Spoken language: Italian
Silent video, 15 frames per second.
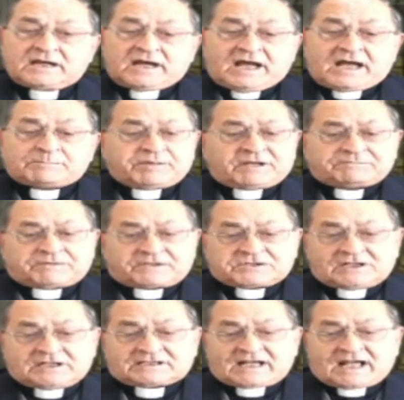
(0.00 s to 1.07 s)
E per
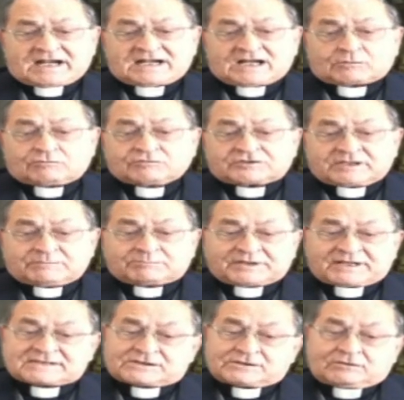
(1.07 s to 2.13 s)
facilitare la
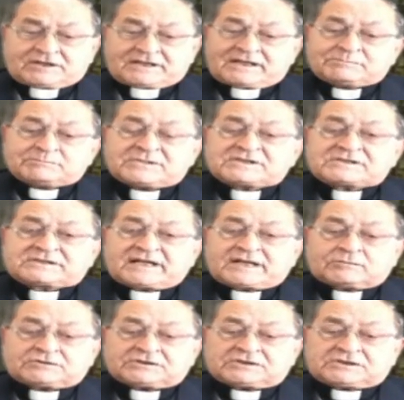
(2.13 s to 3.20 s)
contemplazione del
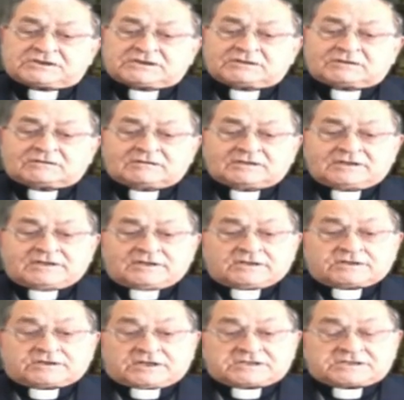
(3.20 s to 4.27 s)
mistero di Dio
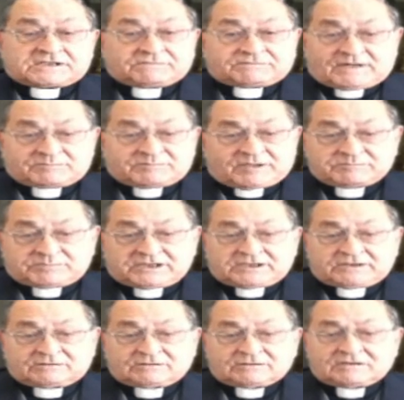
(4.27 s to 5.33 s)
che si fa
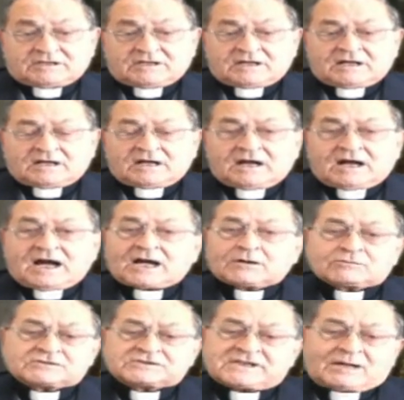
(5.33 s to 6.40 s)
bambino,
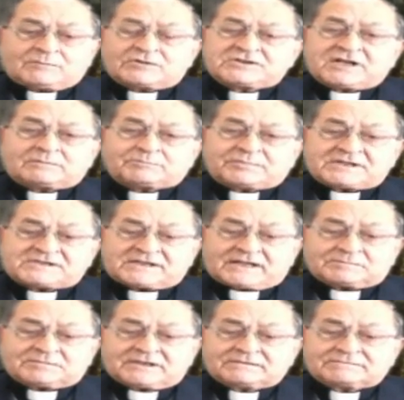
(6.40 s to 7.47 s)
accostiamoci al
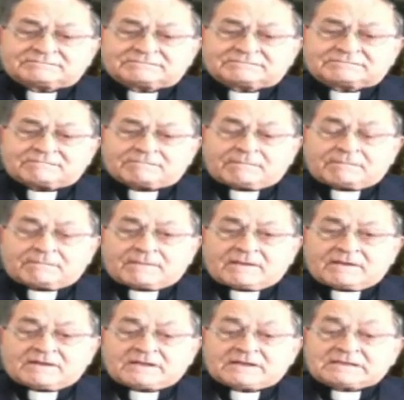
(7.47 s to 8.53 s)
presepe.
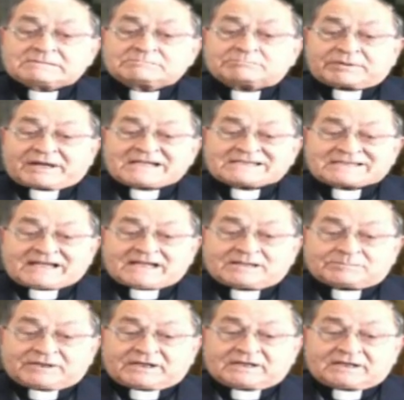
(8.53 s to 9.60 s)

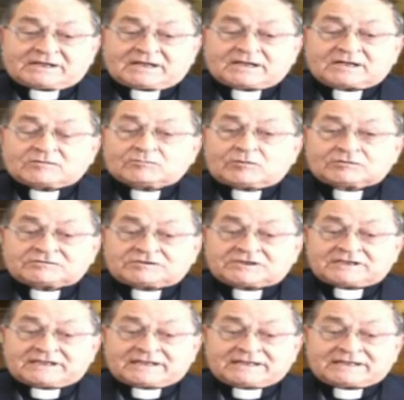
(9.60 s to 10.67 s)
Presepe vuol
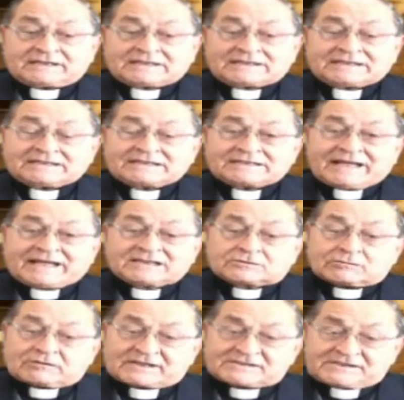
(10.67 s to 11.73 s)
dire
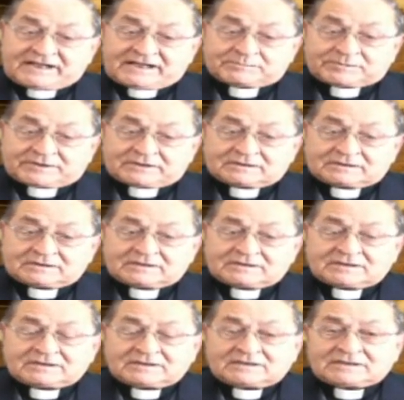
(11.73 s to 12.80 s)
dentro la siepe,
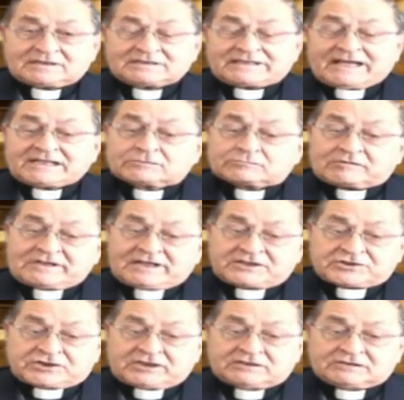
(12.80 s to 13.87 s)
dentro il
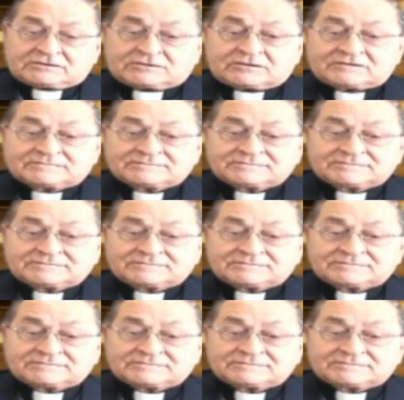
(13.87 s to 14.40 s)
recinto.